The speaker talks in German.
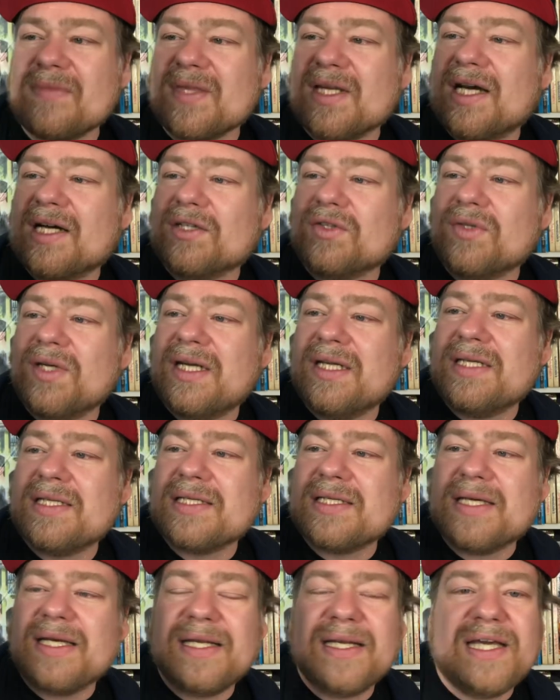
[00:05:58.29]
aktuelle
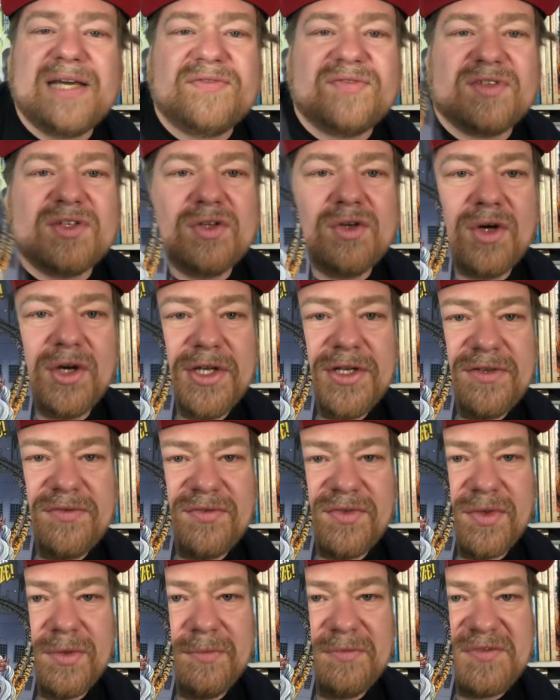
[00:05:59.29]
sein, Heft
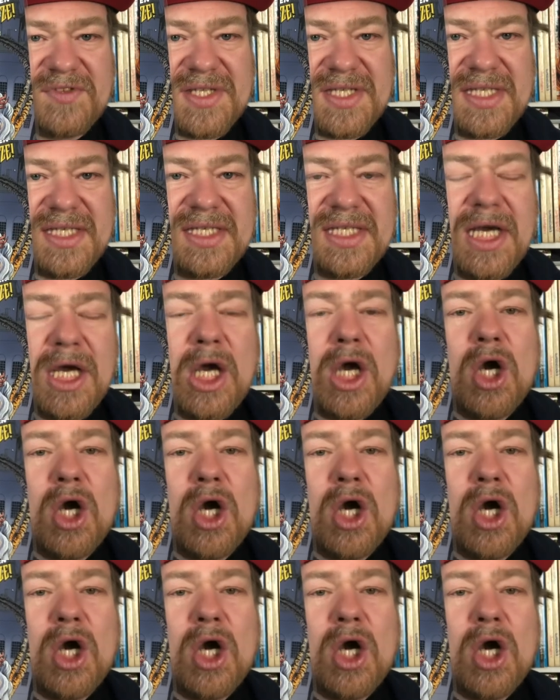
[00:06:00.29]
59.